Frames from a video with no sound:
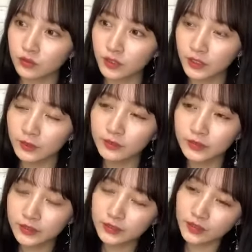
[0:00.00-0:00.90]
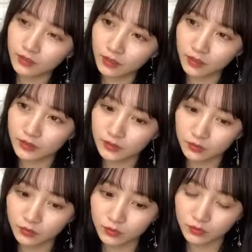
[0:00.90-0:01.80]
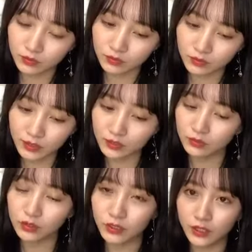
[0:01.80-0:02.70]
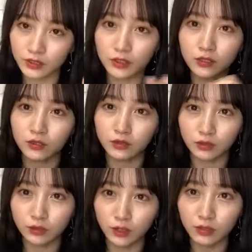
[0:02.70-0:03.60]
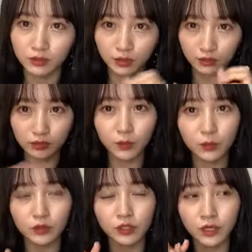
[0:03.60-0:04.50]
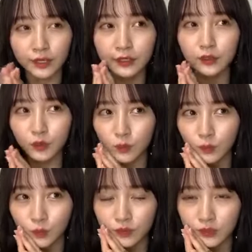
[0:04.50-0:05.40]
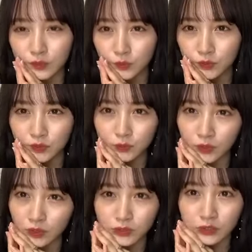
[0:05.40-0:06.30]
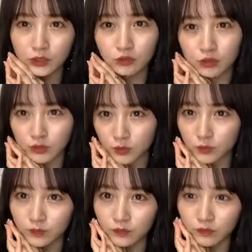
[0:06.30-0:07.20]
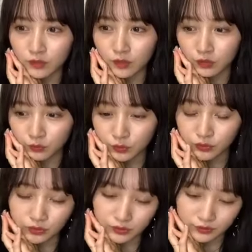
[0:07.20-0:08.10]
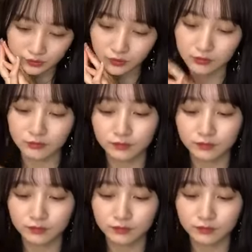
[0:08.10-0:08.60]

武田バーベキューさんがそのライトに変えたって言ってたランタン多分あれとほぼ同じようなのが家にあるんですよあの緑のやつで